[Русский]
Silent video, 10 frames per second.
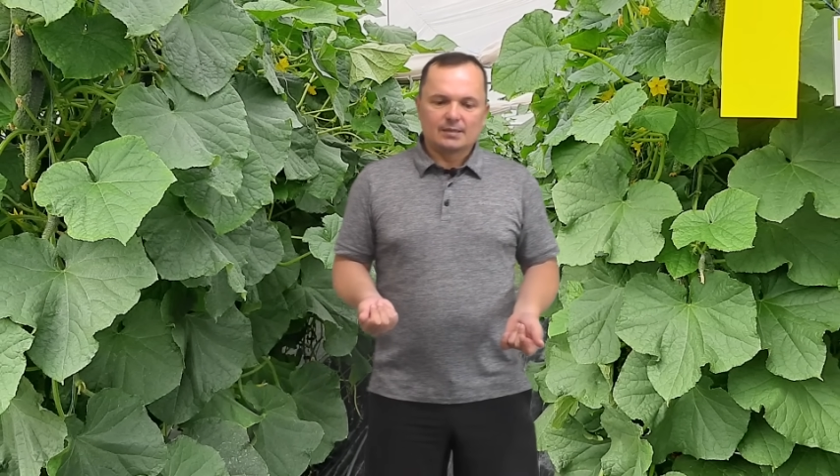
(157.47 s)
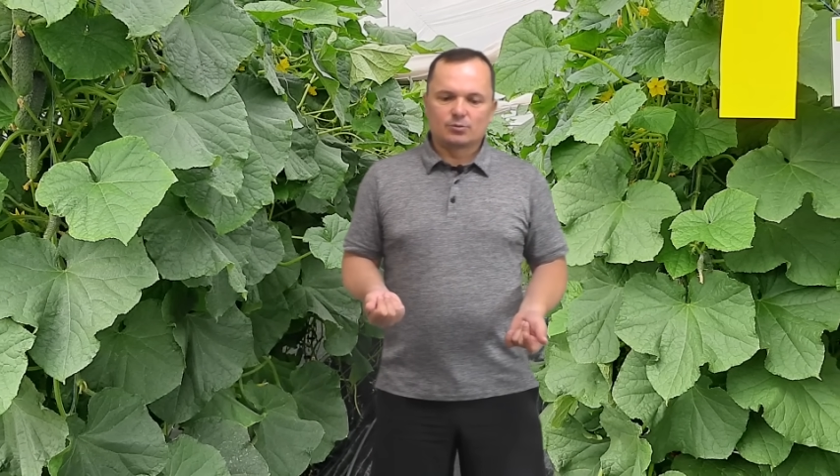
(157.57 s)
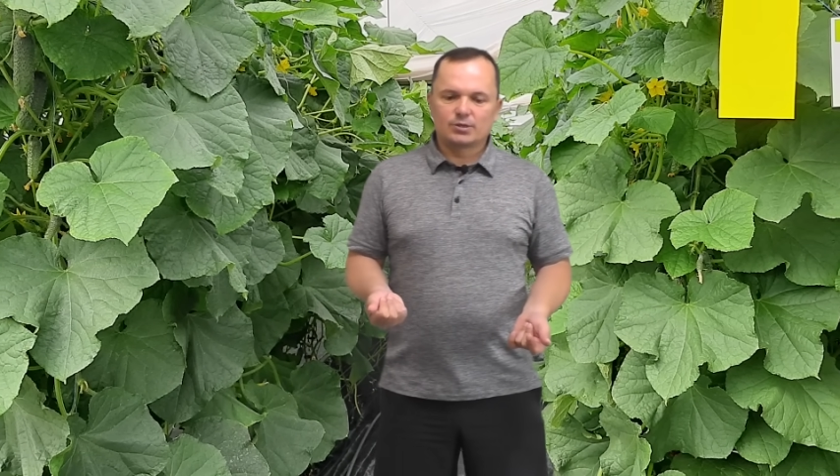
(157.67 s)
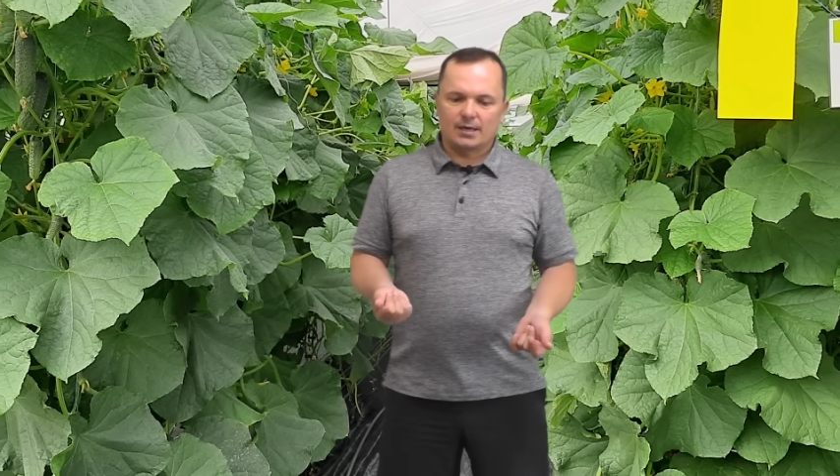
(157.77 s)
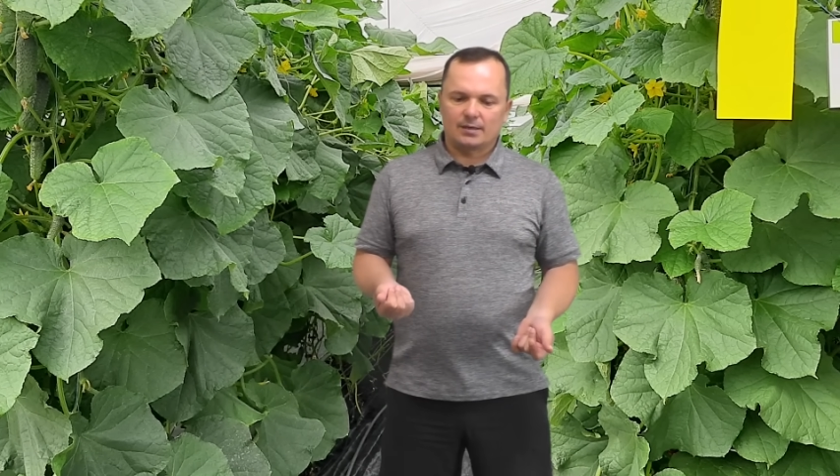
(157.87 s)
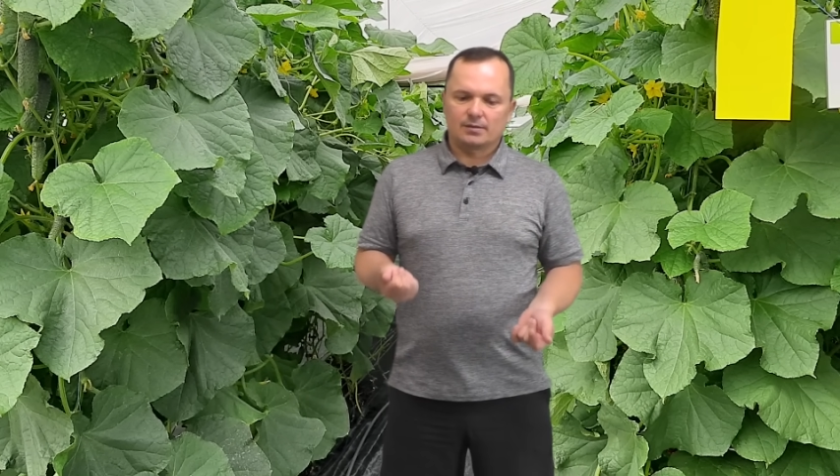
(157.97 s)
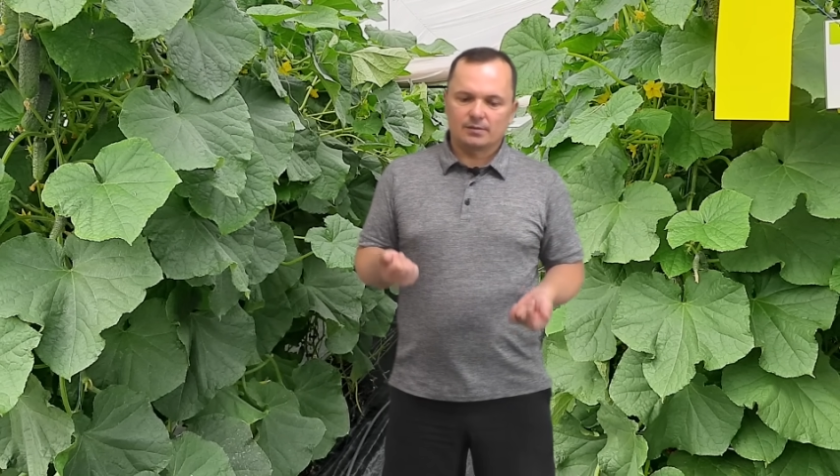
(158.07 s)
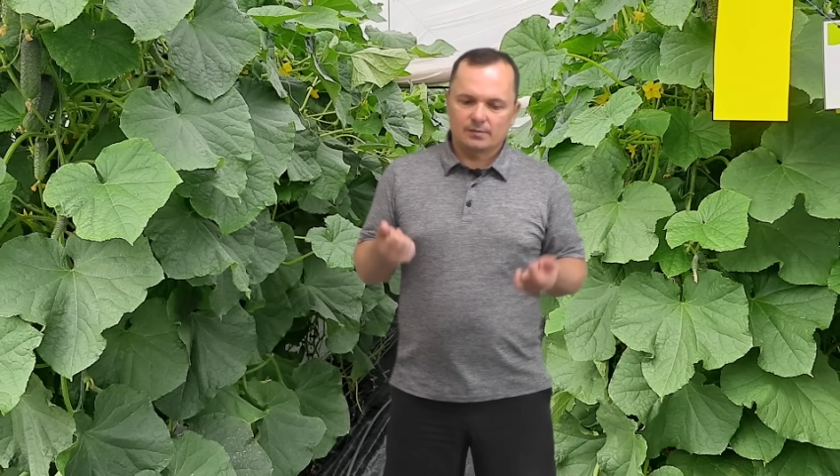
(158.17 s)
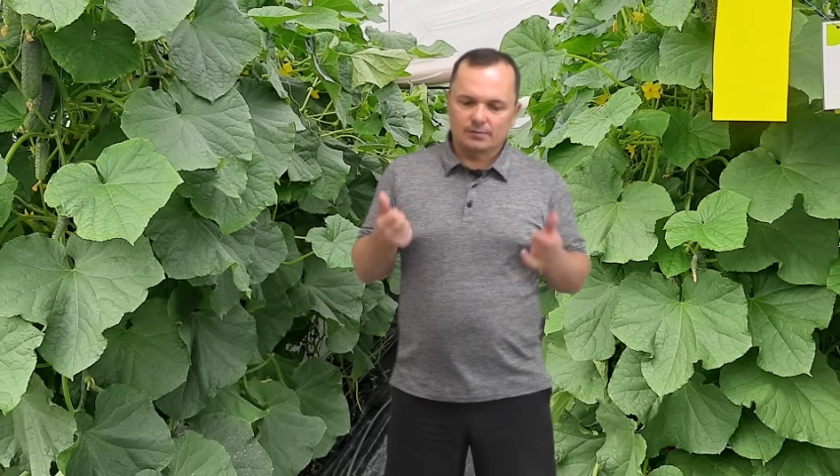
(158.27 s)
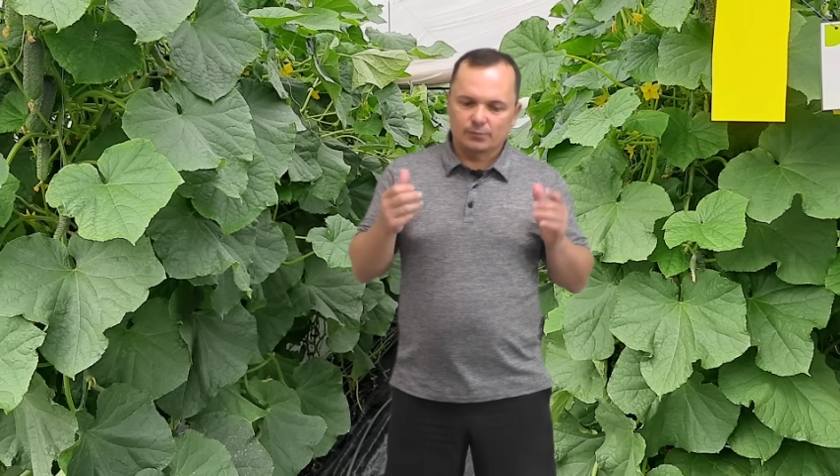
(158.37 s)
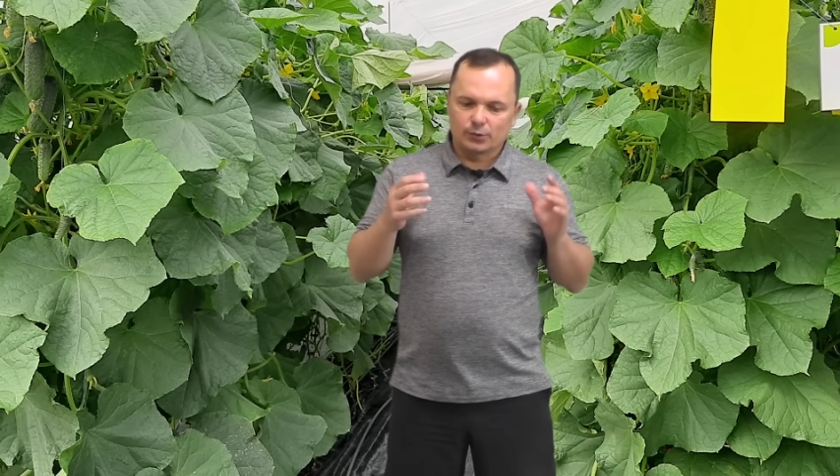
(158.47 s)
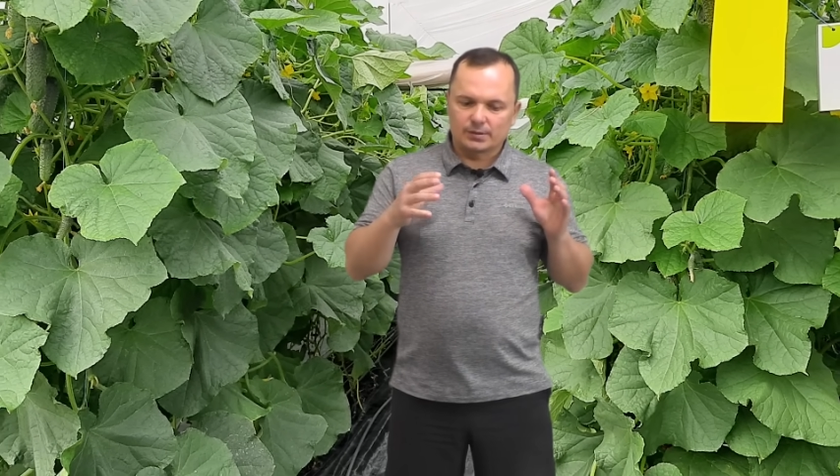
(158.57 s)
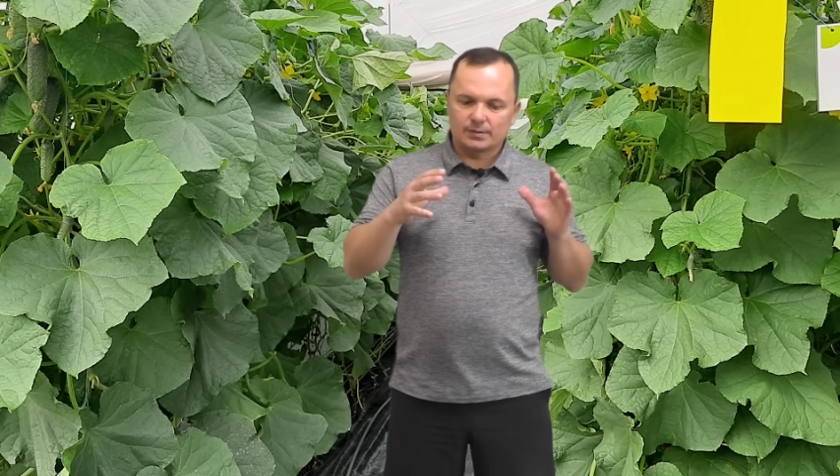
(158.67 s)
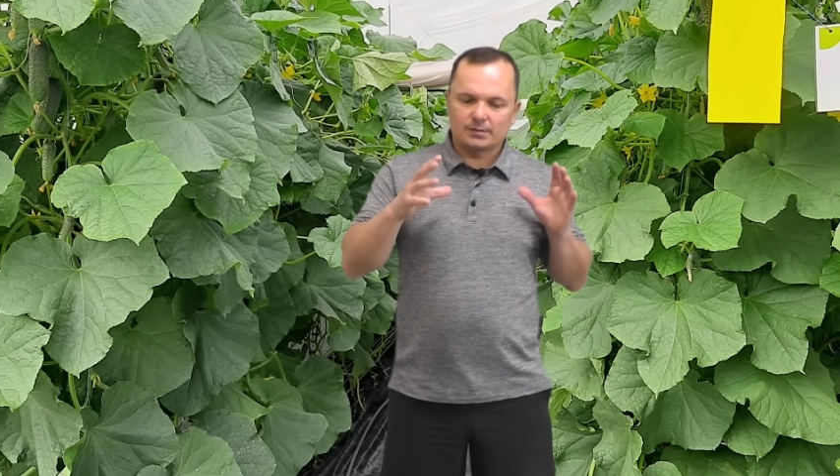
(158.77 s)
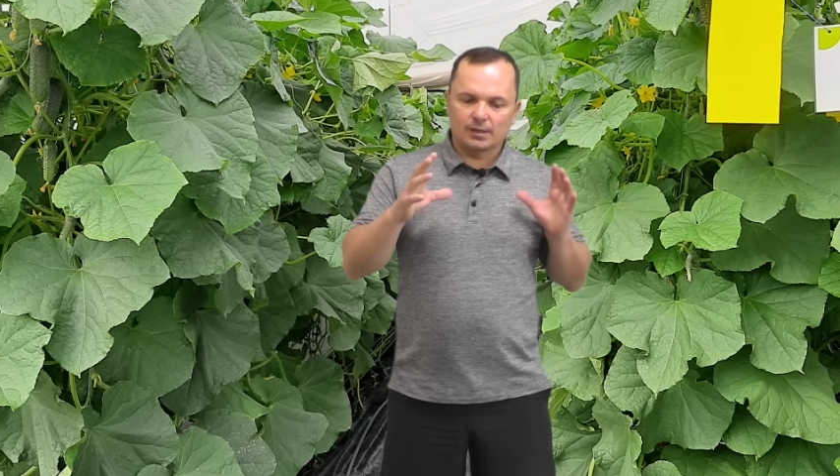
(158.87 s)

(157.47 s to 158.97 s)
Друзья, э, вот